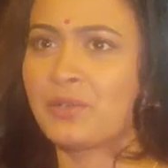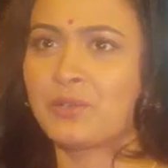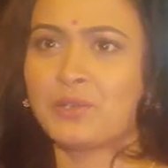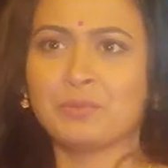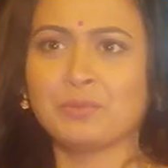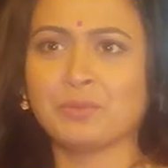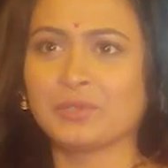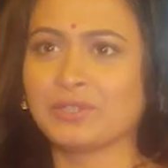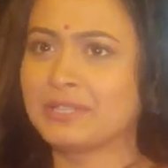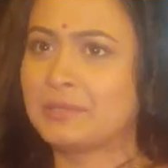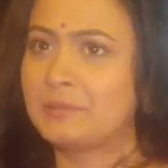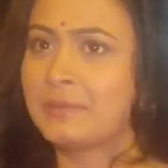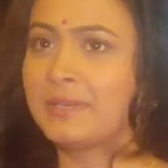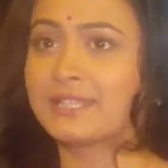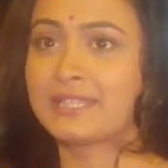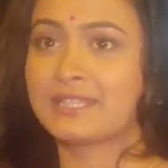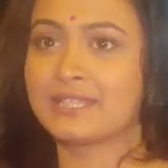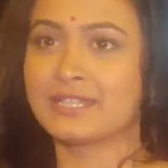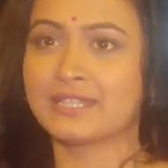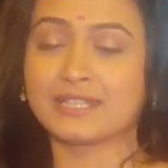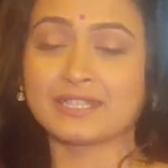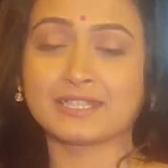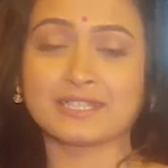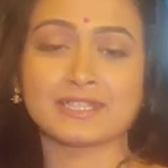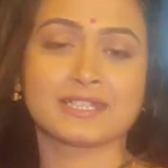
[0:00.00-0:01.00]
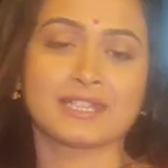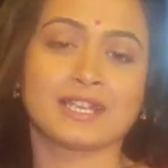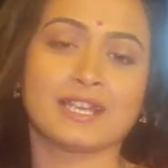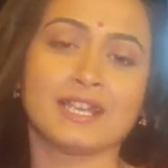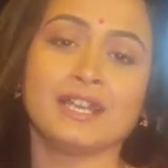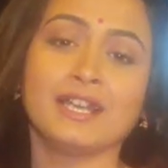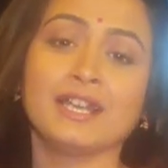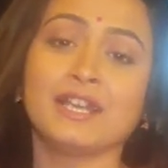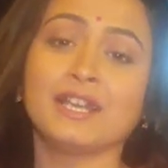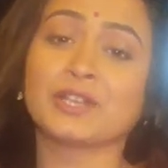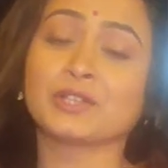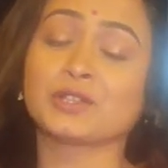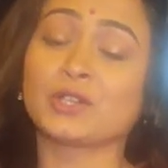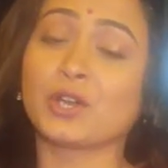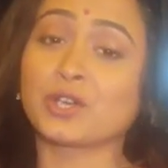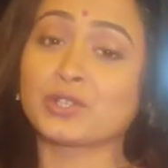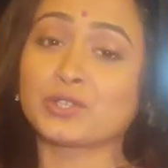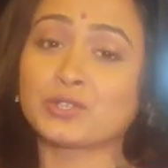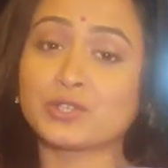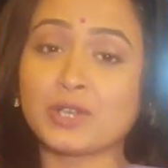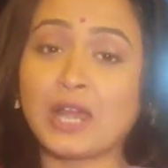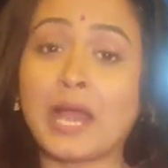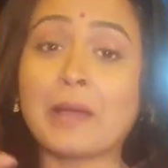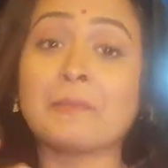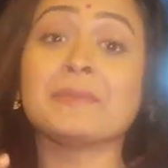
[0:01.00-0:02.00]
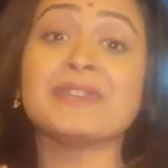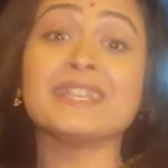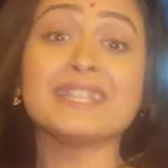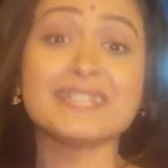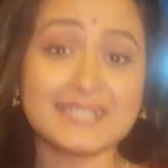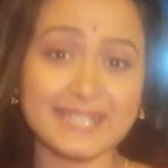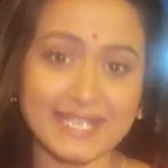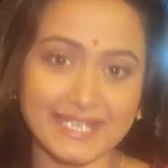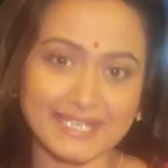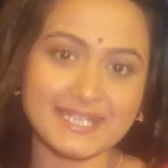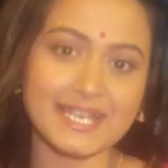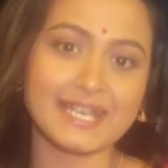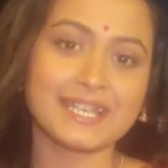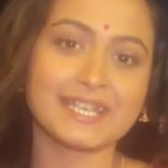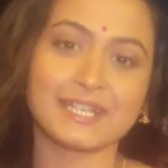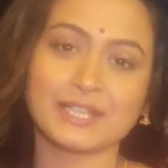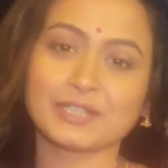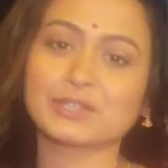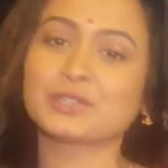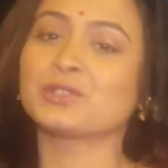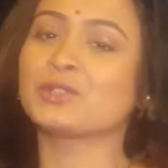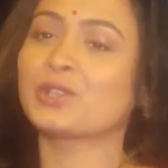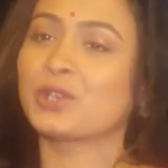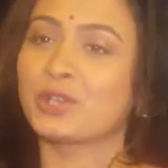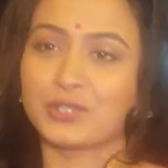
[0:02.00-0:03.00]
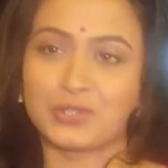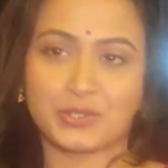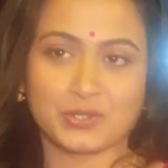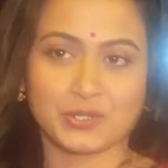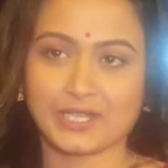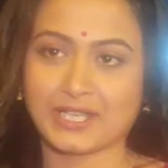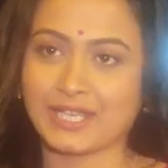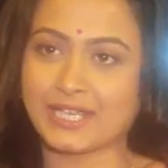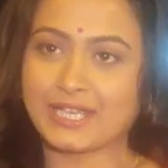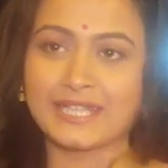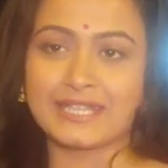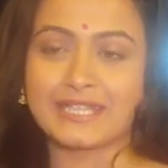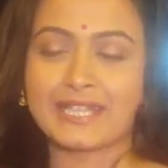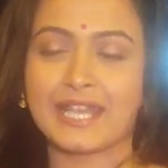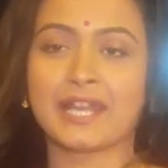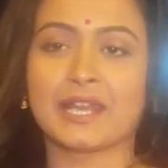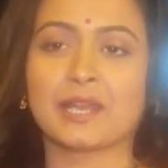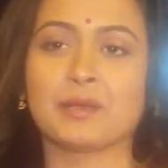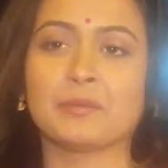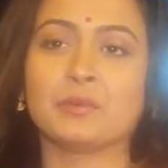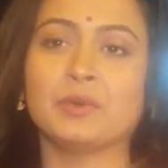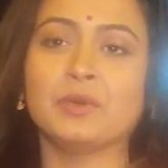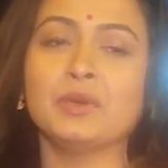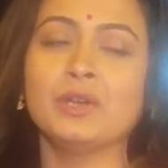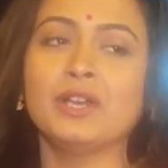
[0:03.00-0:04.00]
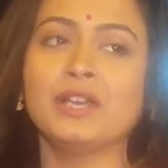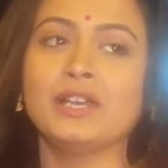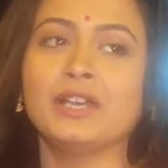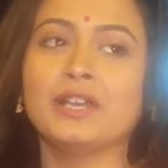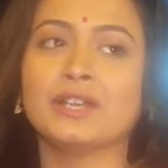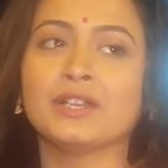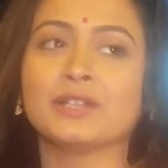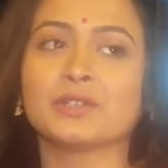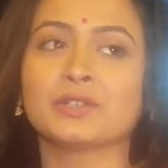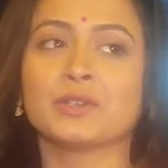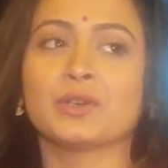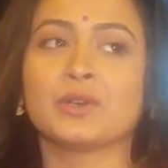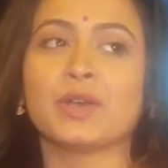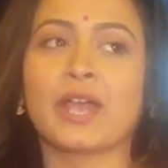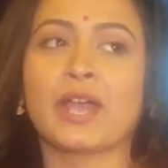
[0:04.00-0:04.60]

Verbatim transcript: এখনও বলতে পারছি না সেটা দর্শক আমি নিজেই জানি না তো দর্শককে কি জানাবো তো